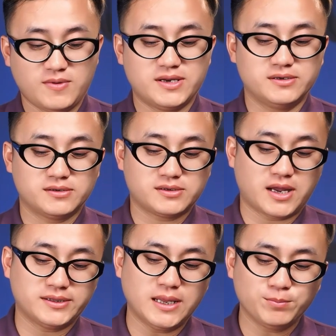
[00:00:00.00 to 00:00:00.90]
và
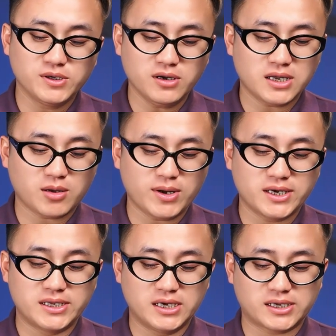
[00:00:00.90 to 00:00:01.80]
cái tiếp nữa là các bạn
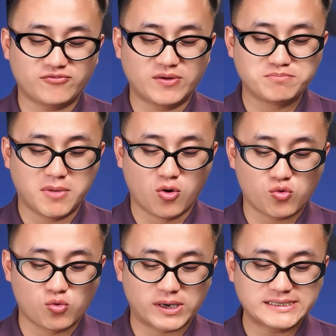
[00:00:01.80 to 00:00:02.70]
để ý là cái phần
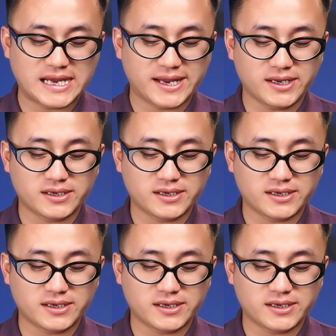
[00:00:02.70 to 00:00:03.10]
màu của cái chai